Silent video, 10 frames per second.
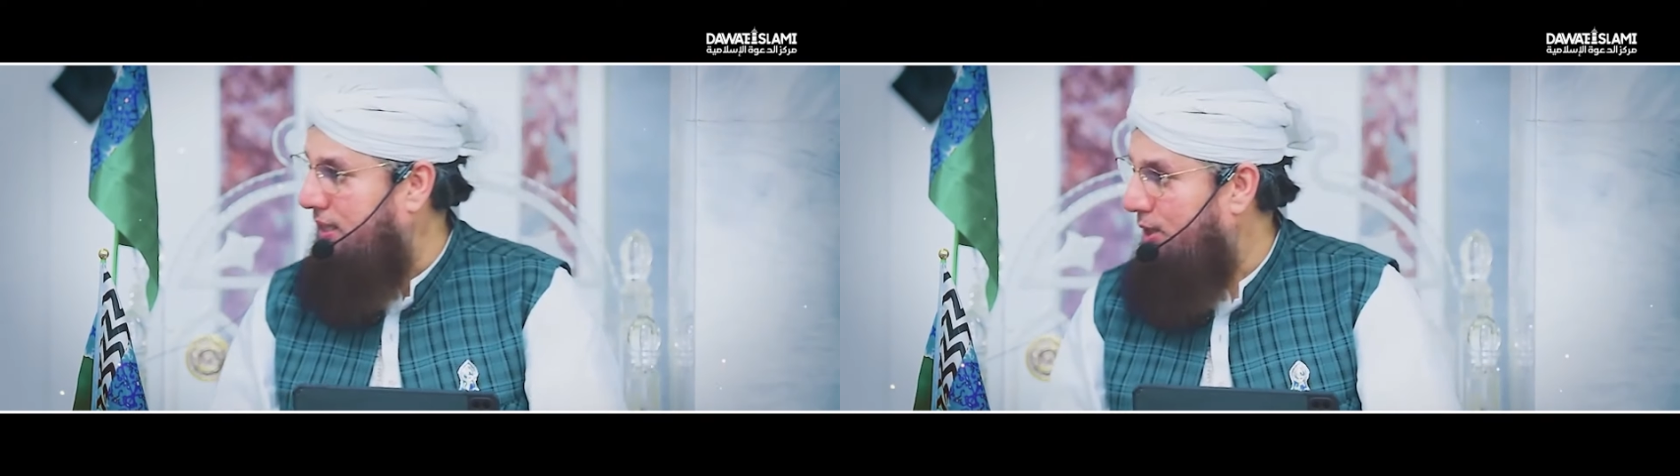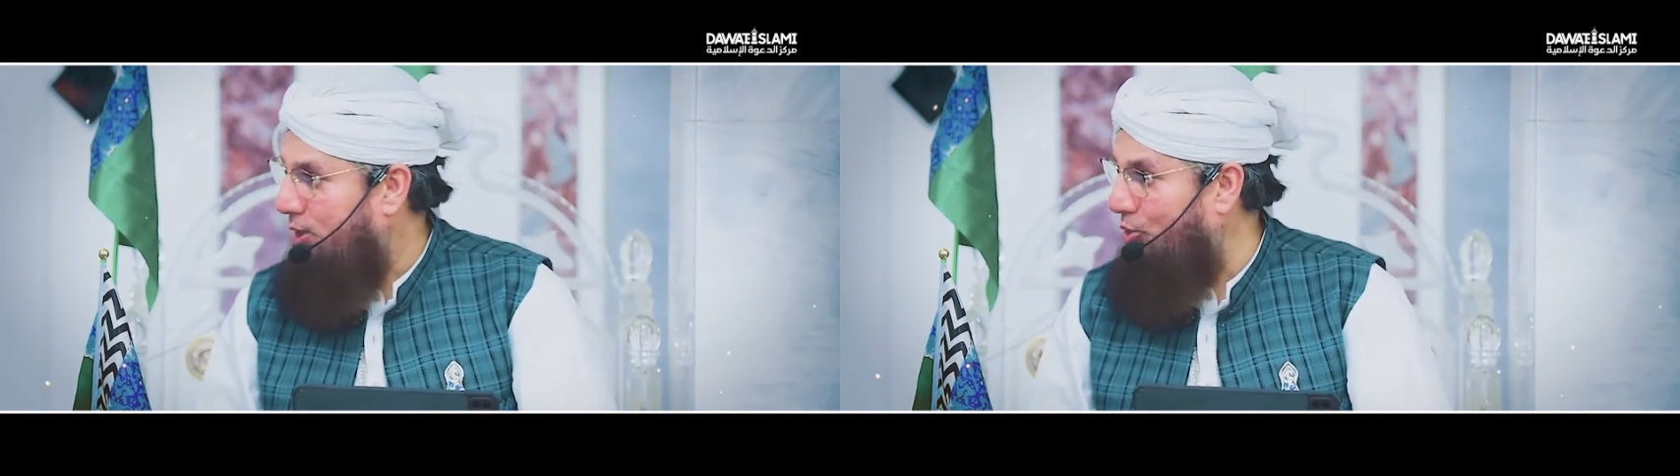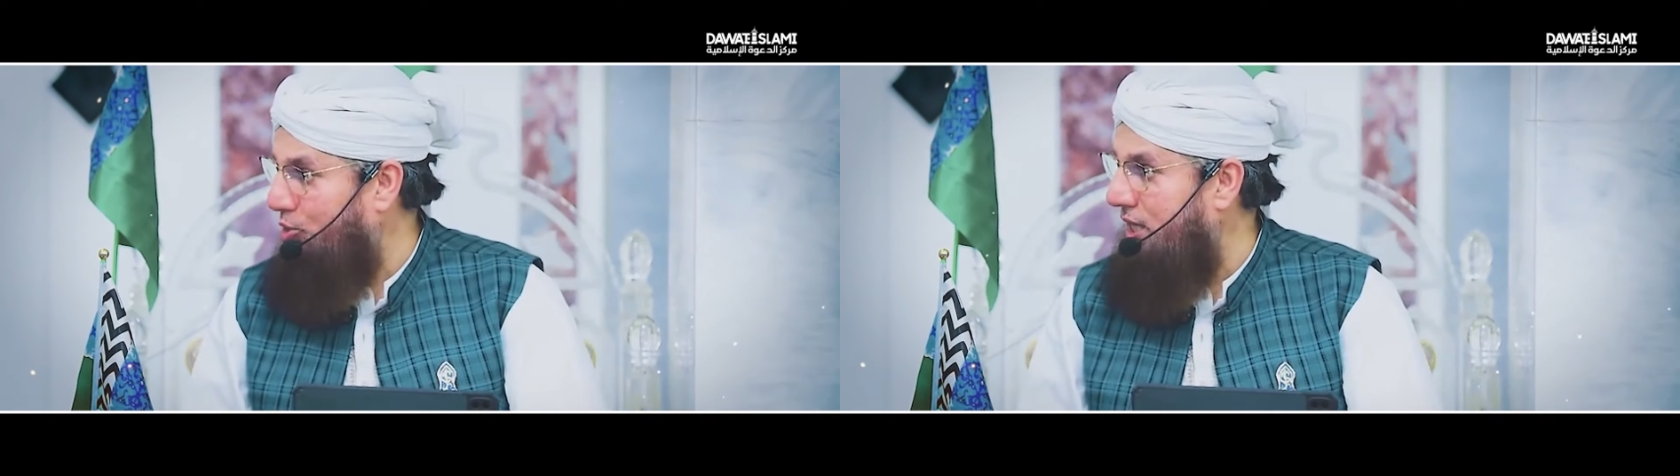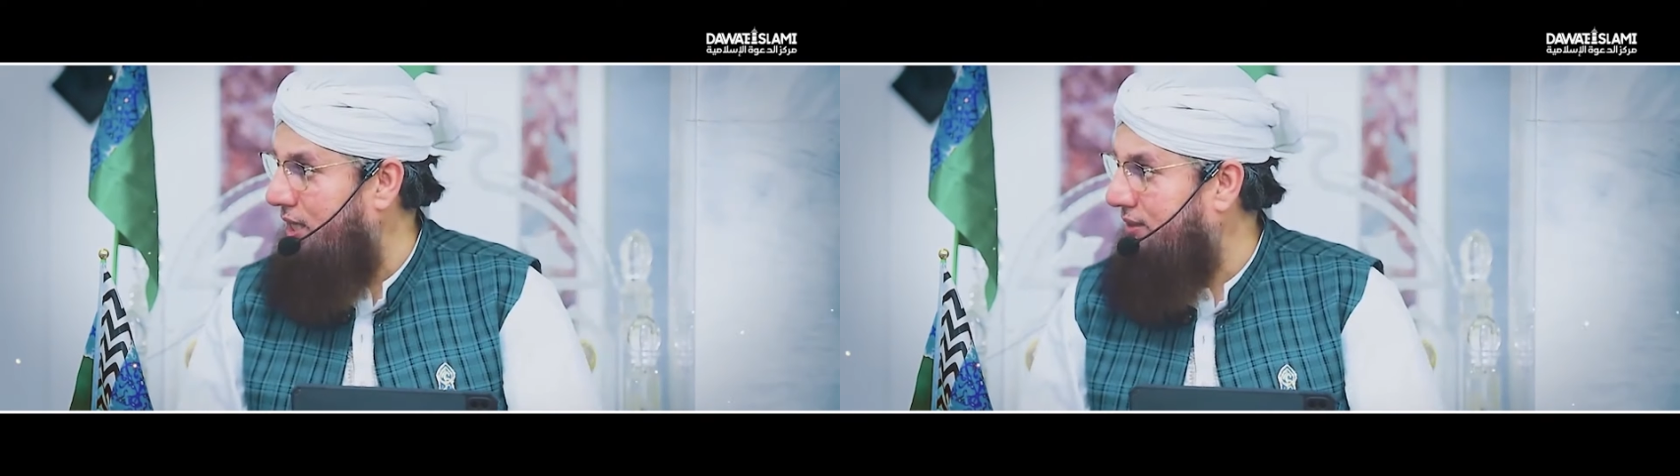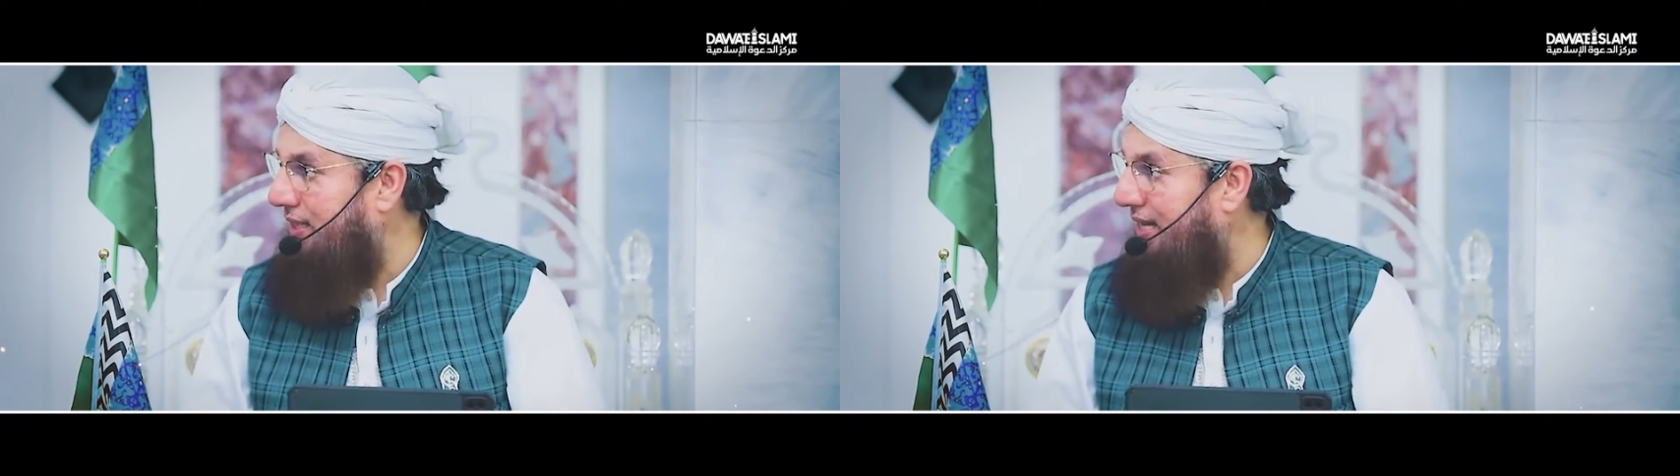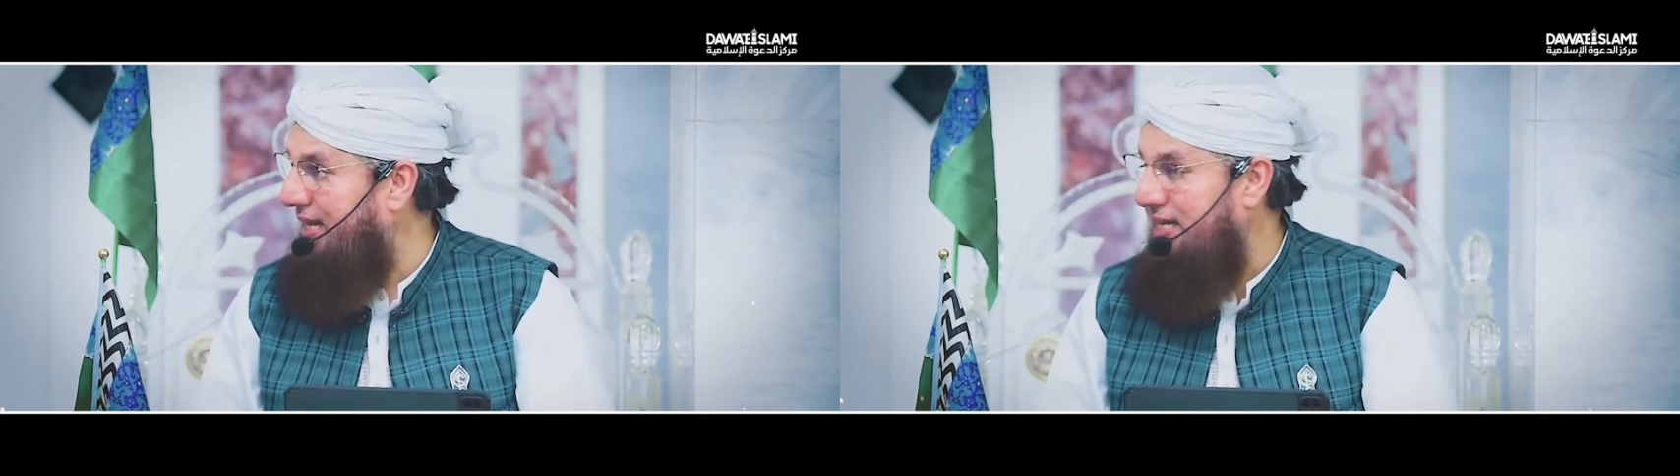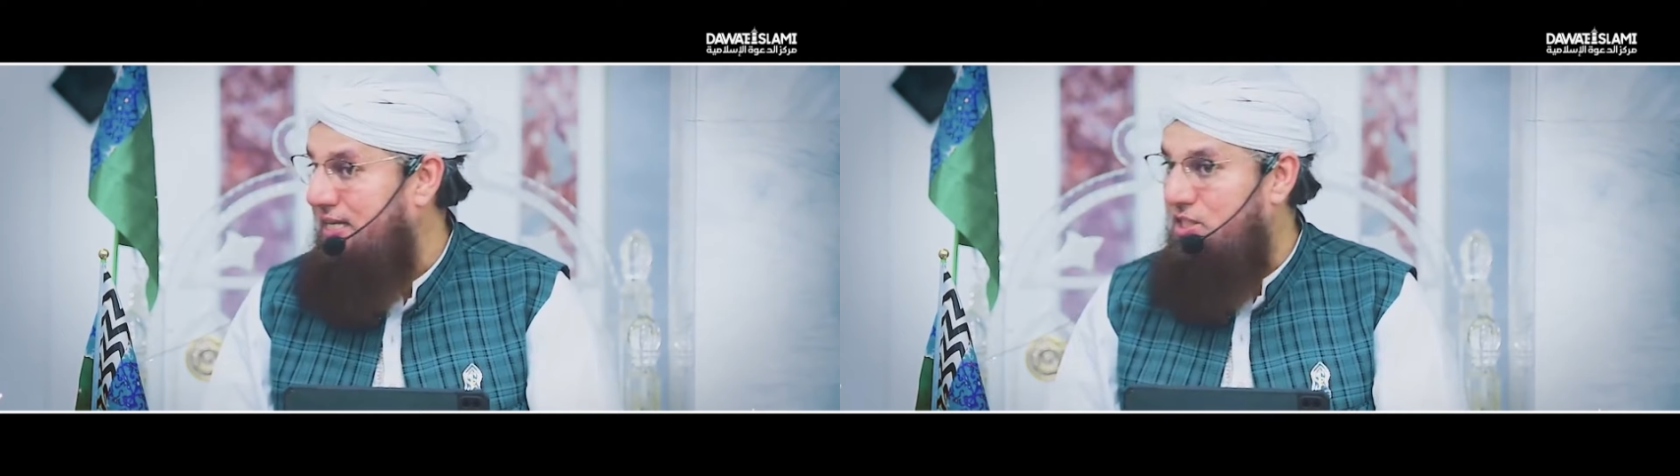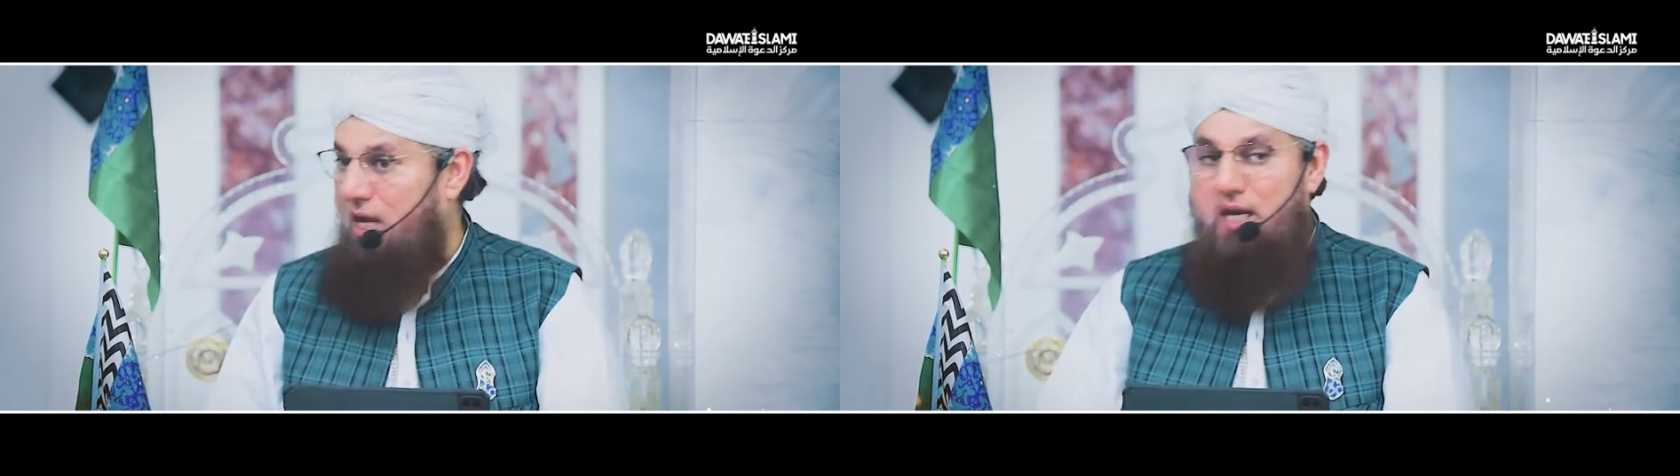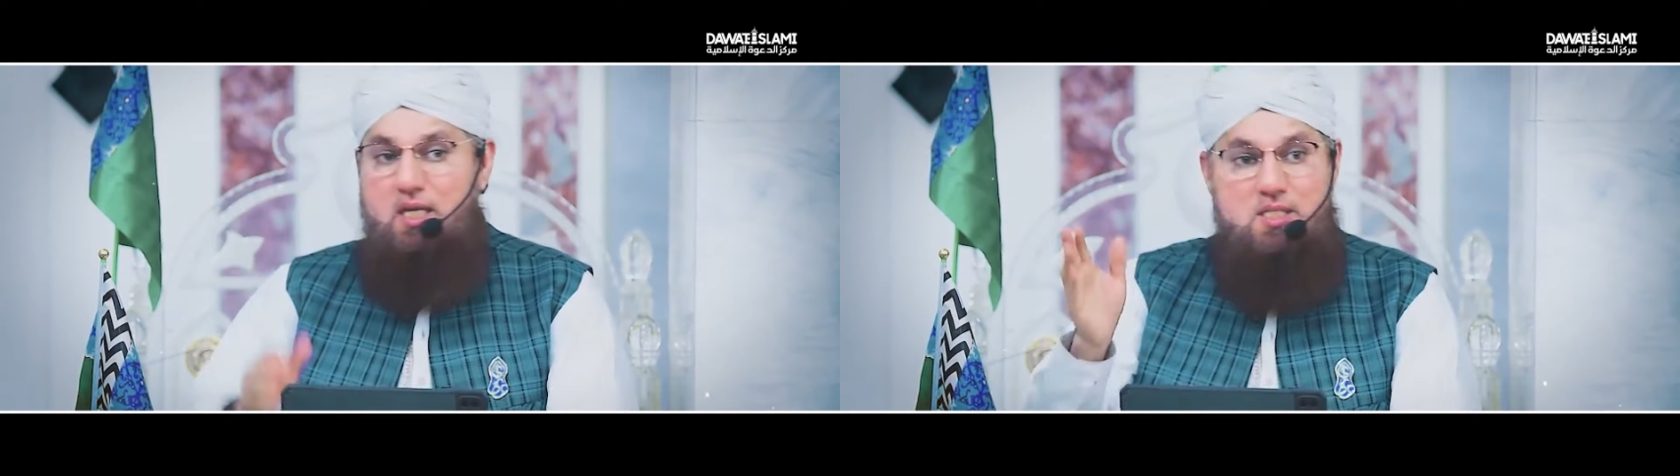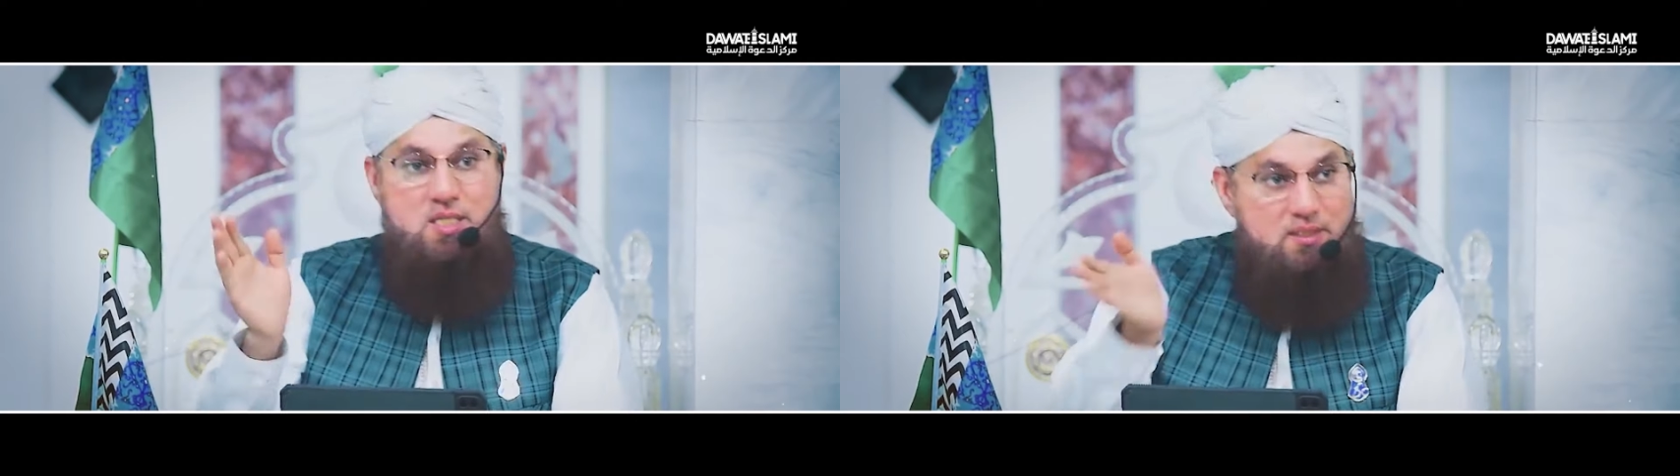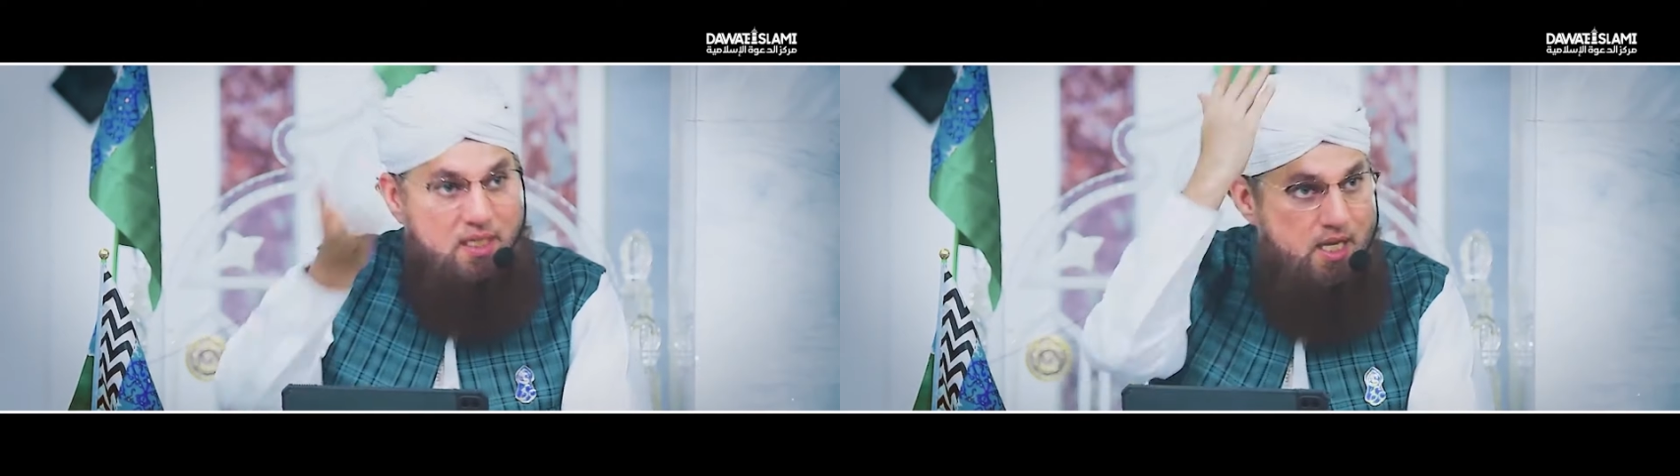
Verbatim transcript: وقد اسلموا قبل لحظات